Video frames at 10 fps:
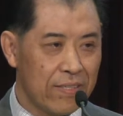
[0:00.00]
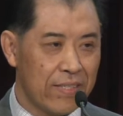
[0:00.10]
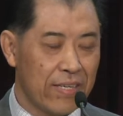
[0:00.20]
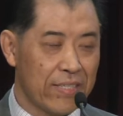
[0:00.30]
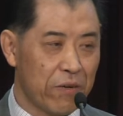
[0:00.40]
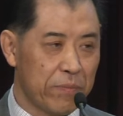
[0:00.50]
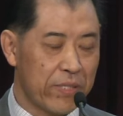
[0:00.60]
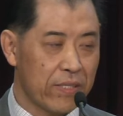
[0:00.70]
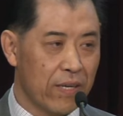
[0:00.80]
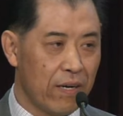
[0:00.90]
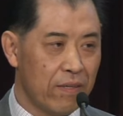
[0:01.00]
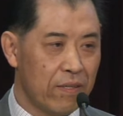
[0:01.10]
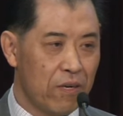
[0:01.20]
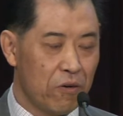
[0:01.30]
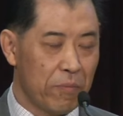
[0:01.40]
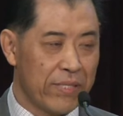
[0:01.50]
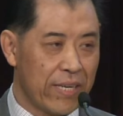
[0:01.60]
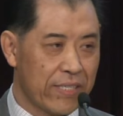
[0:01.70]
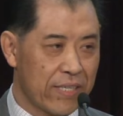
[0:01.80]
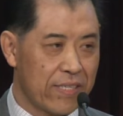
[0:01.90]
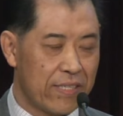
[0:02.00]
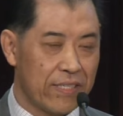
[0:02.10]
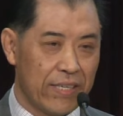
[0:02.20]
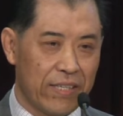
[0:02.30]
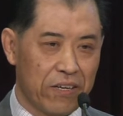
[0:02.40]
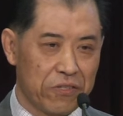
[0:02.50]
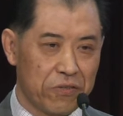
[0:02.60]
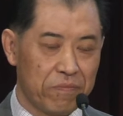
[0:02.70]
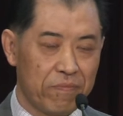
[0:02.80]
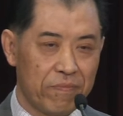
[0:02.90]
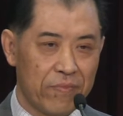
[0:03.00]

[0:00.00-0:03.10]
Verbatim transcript: 现在我们知道，我们在这个世界当中，